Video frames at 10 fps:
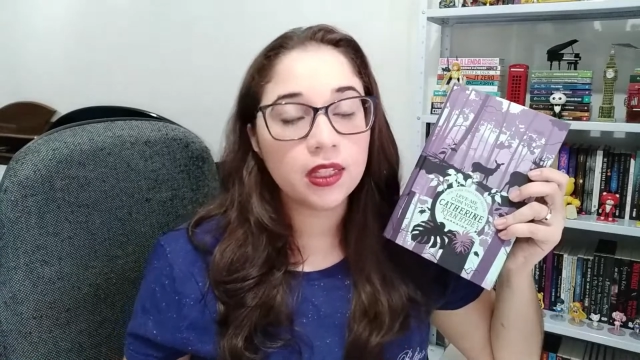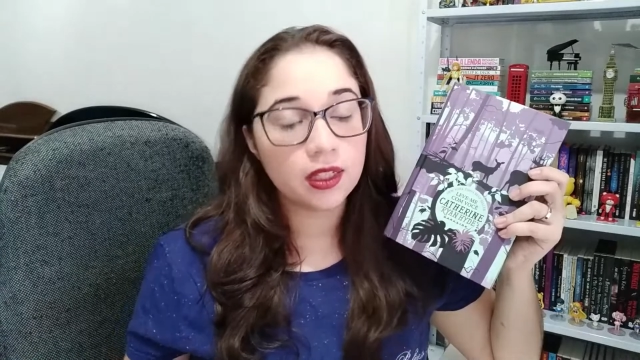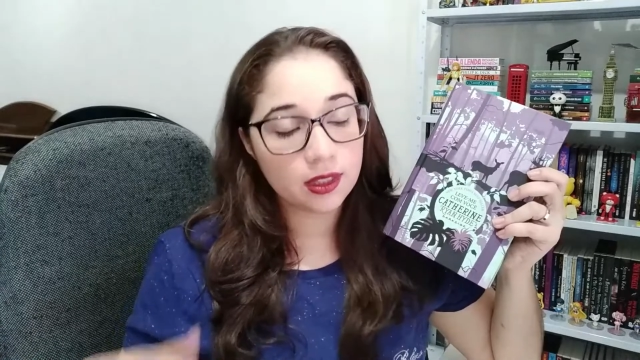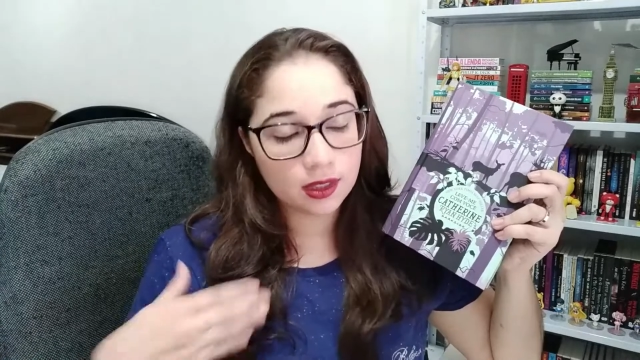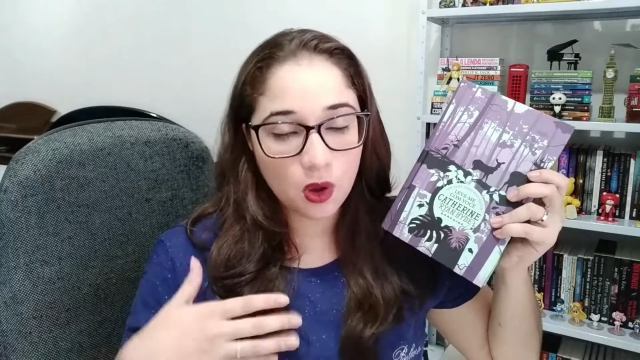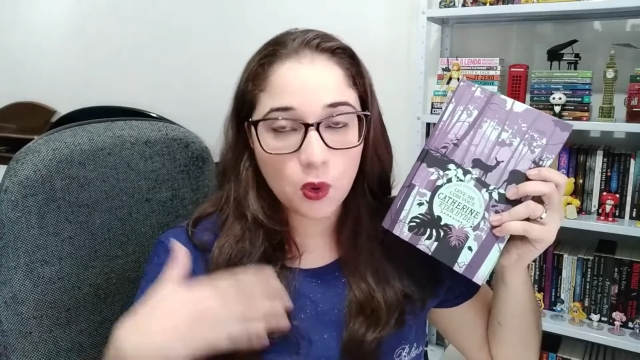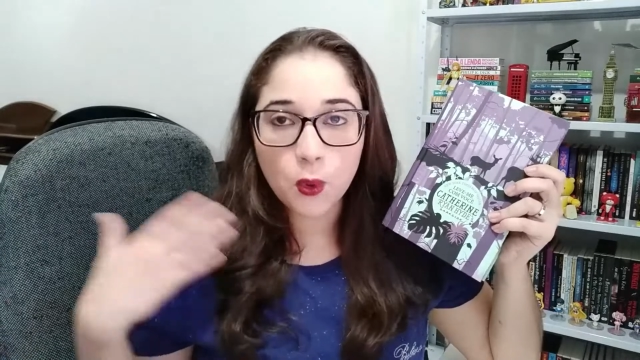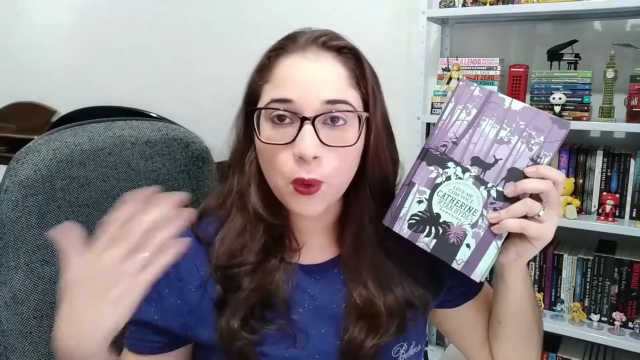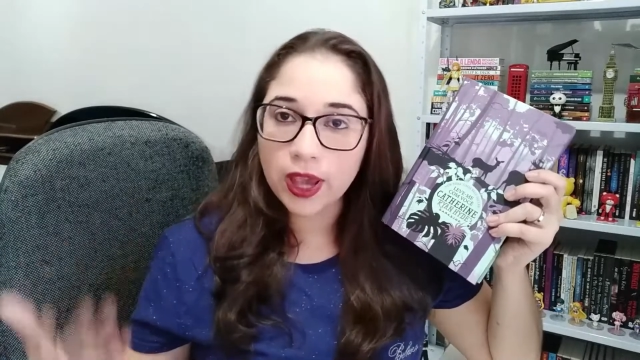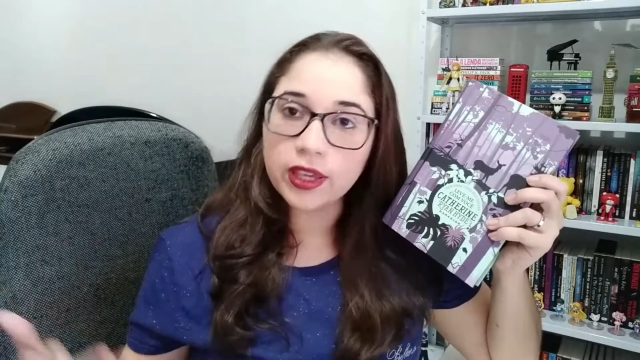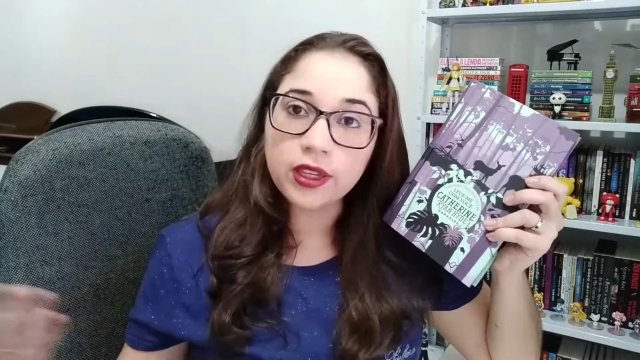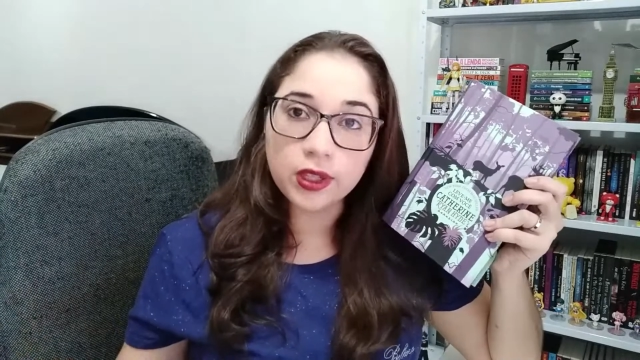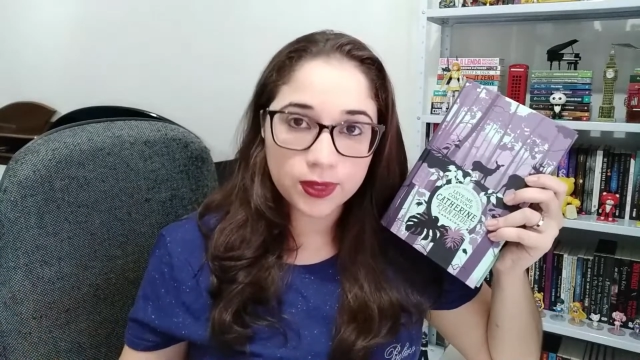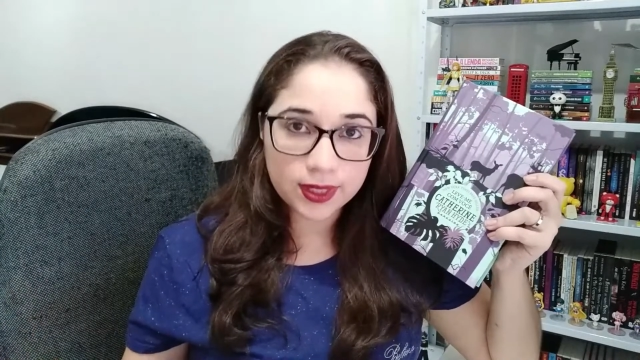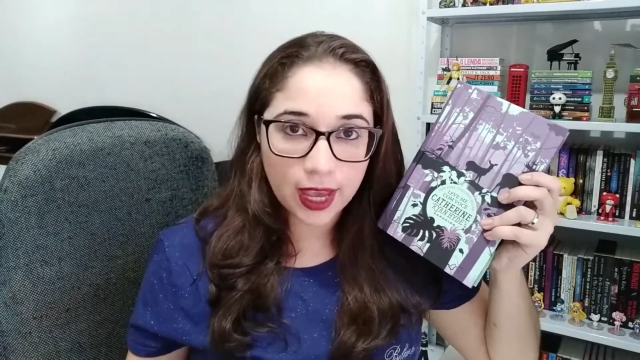que são o
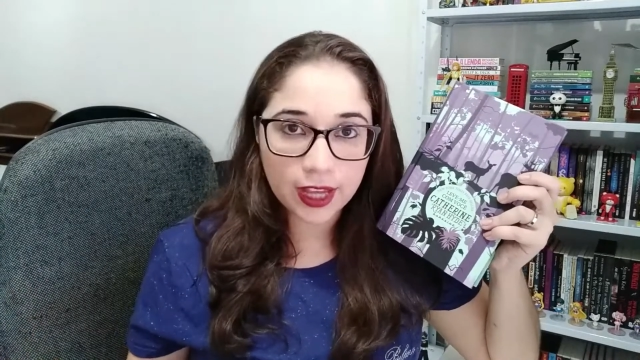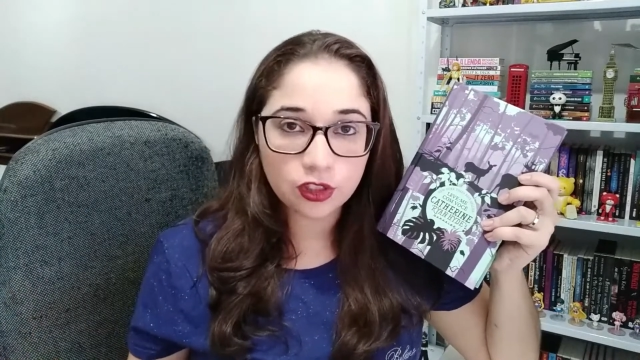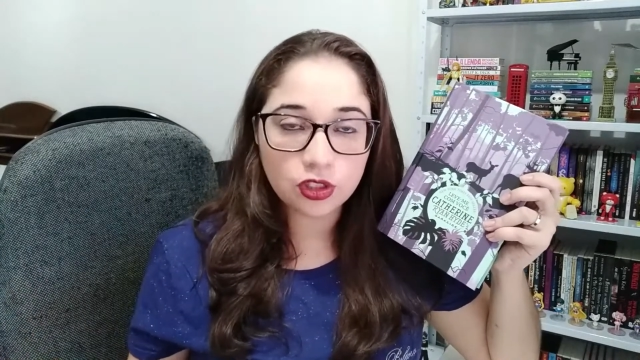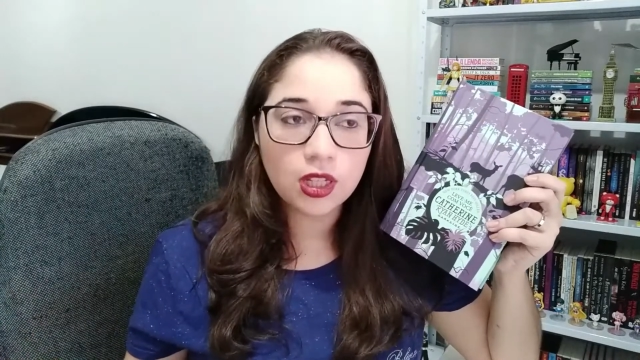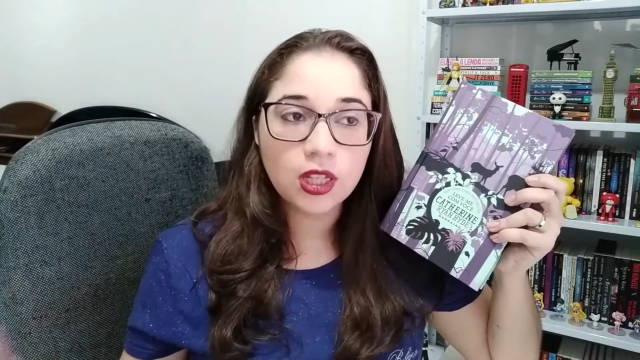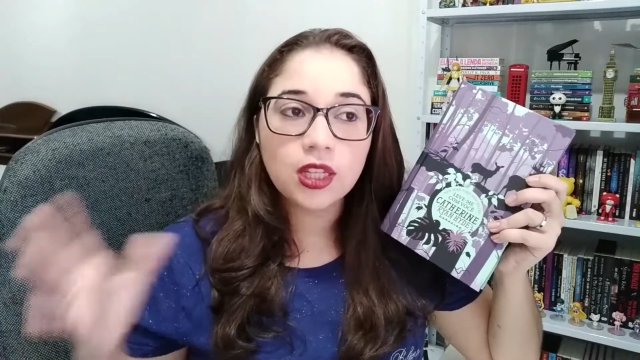Henry e o Seth.